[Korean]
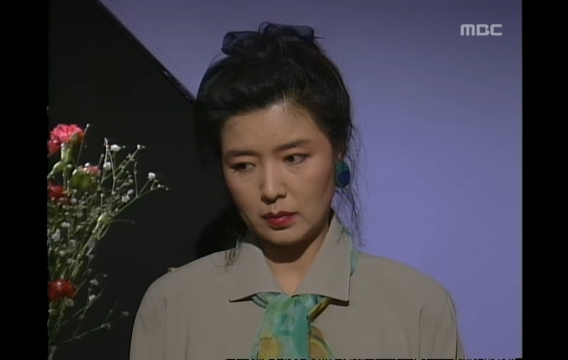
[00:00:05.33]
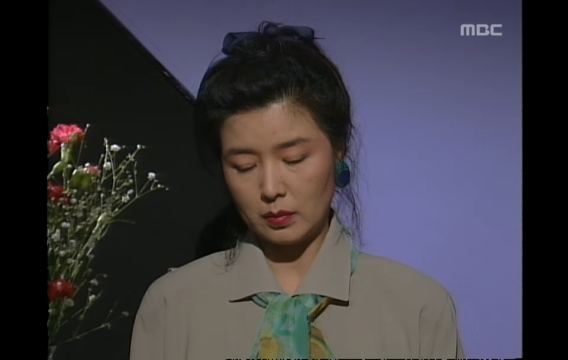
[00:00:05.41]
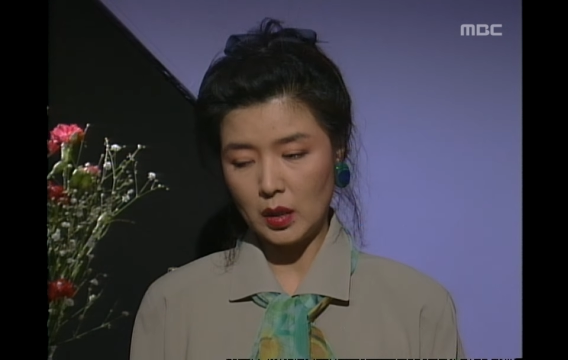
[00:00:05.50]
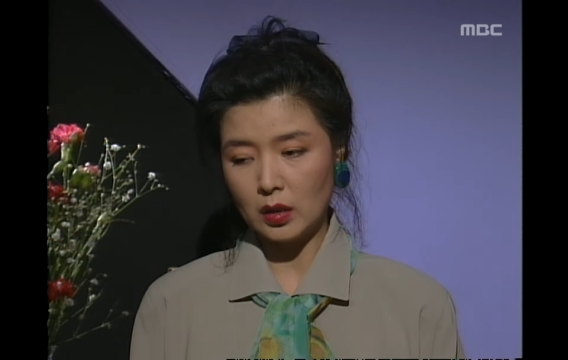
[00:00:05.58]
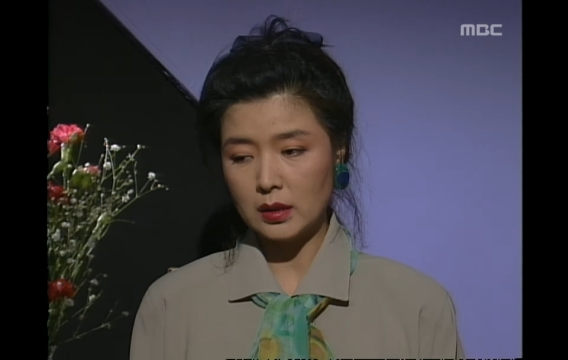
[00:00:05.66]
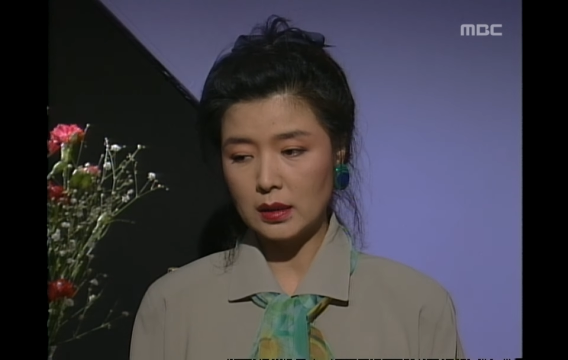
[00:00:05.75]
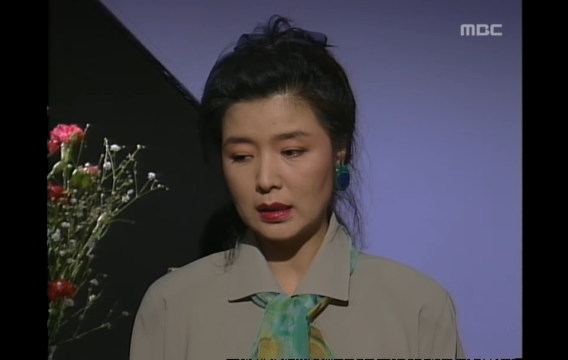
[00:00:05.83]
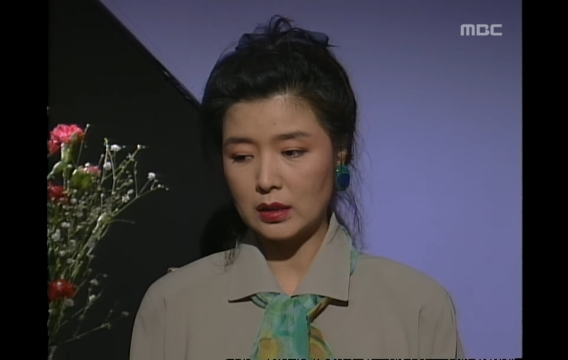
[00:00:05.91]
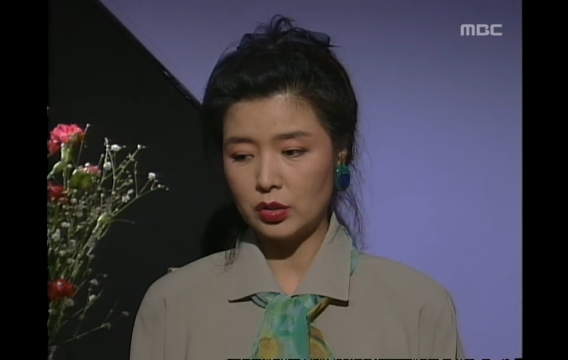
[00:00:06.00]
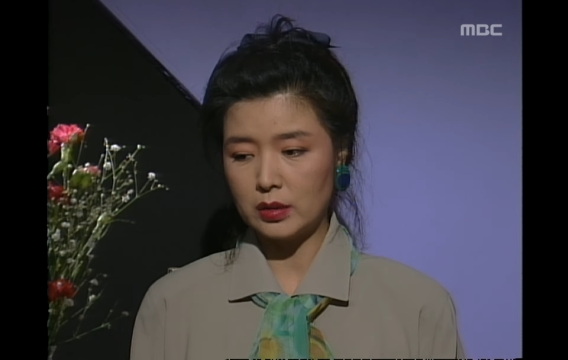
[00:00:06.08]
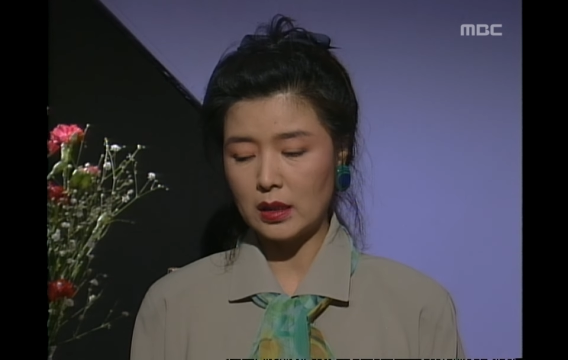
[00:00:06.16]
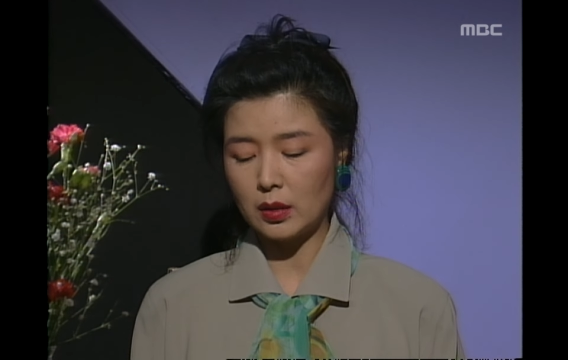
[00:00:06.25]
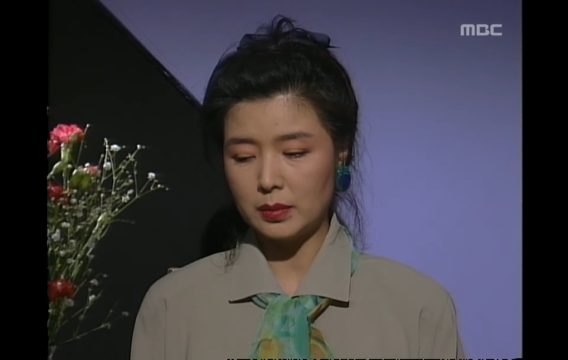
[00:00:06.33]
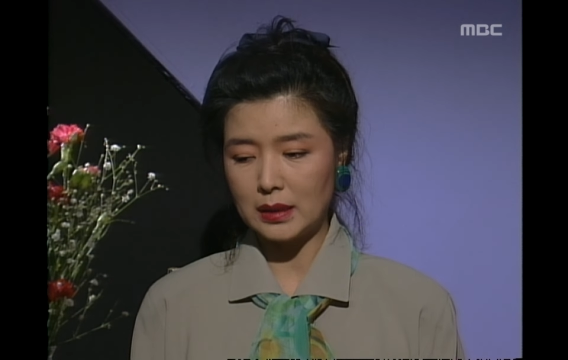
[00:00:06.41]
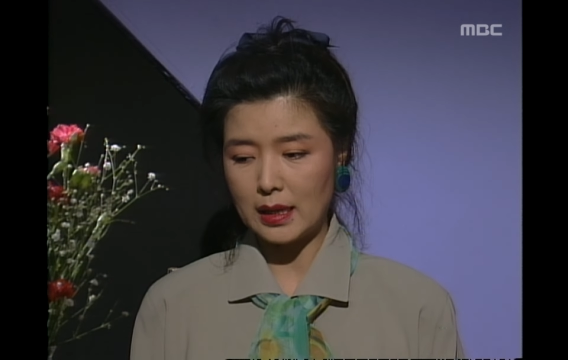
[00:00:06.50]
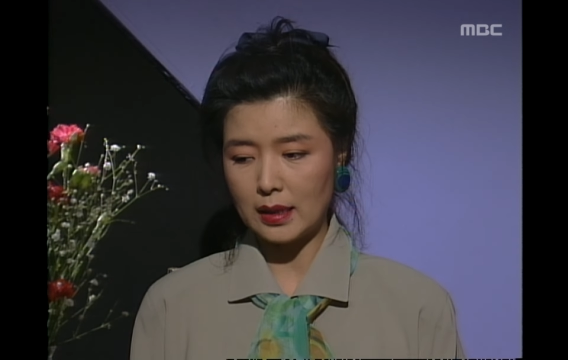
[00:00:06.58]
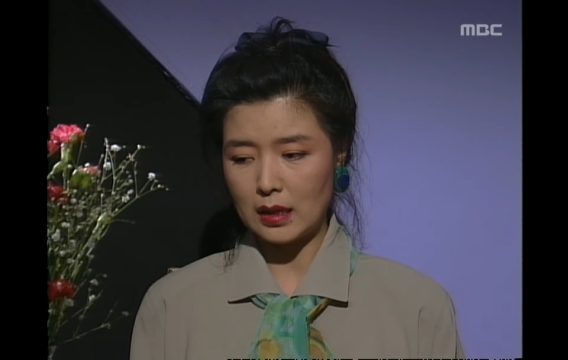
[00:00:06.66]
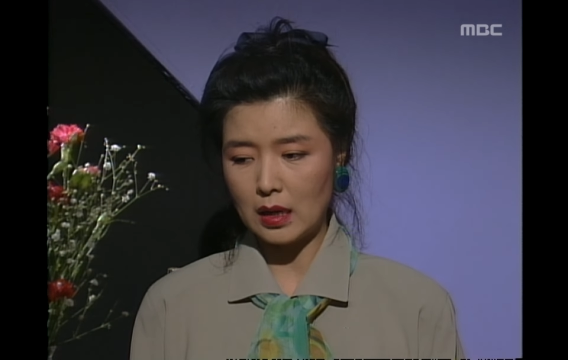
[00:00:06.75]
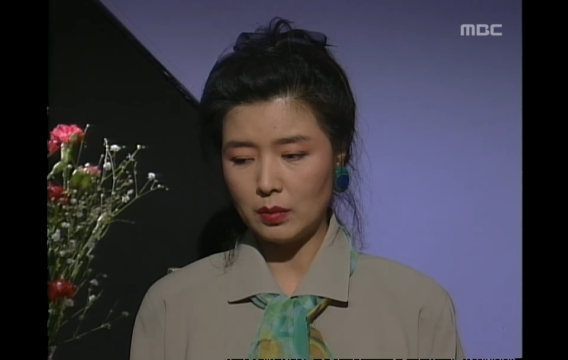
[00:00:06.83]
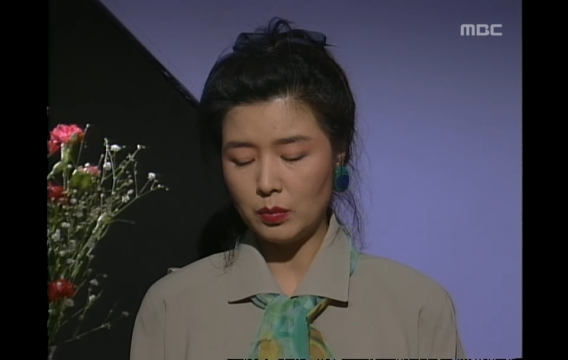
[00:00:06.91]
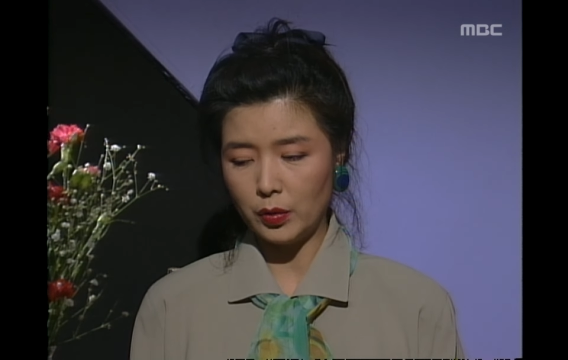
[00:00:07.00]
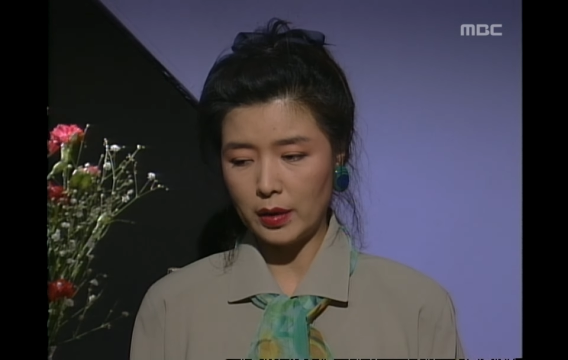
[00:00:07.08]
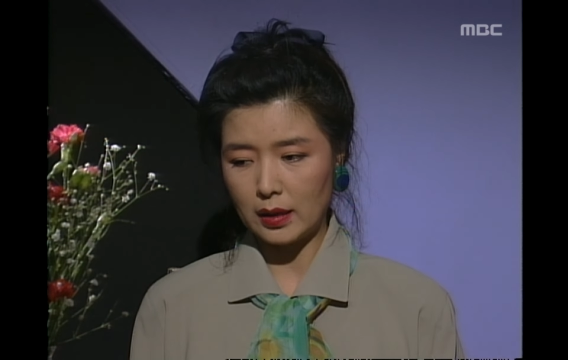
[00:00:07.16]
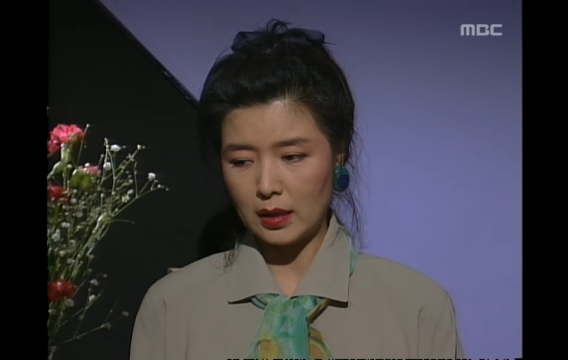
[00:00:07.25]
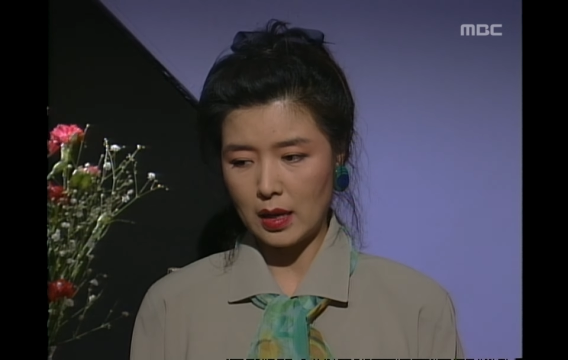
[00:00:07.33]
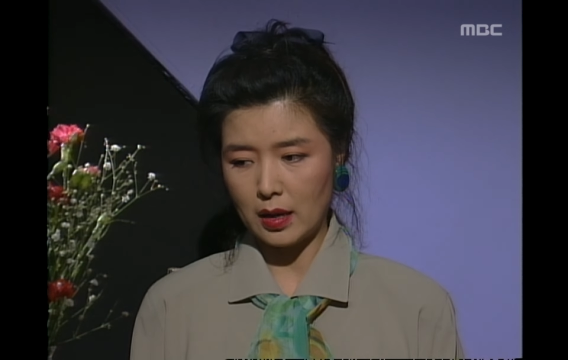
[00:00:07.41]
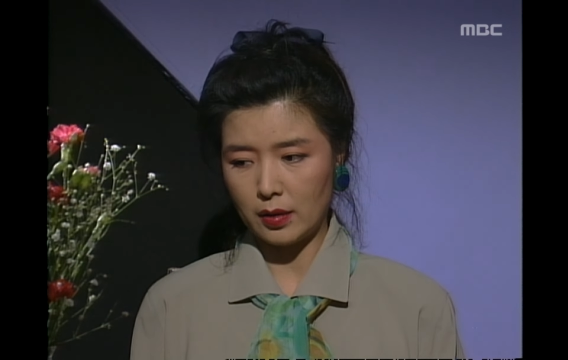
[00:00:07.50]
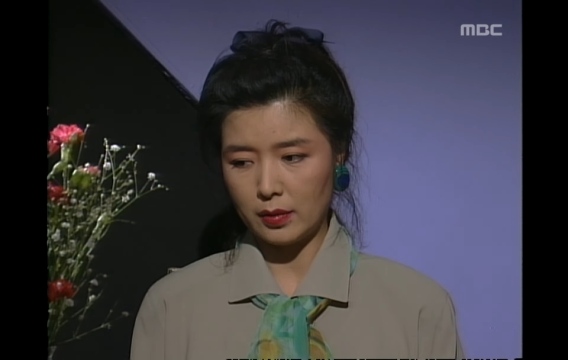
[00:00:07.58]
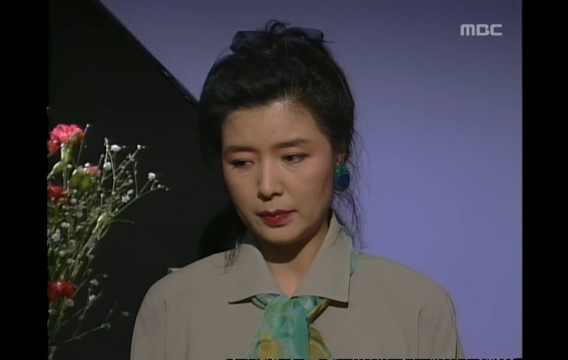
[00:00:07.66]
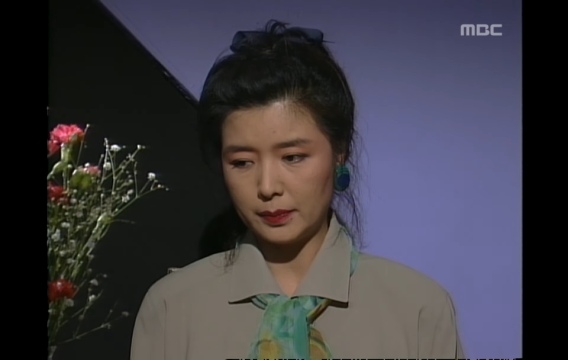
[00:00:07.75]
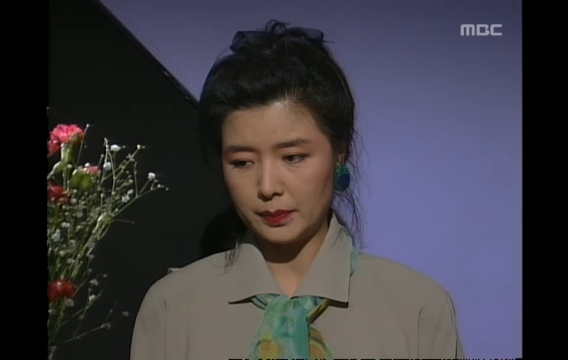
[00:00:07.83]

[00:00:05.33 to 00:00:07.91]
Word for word: 명선이가 주책 없이 얘기를 한 모양이에요.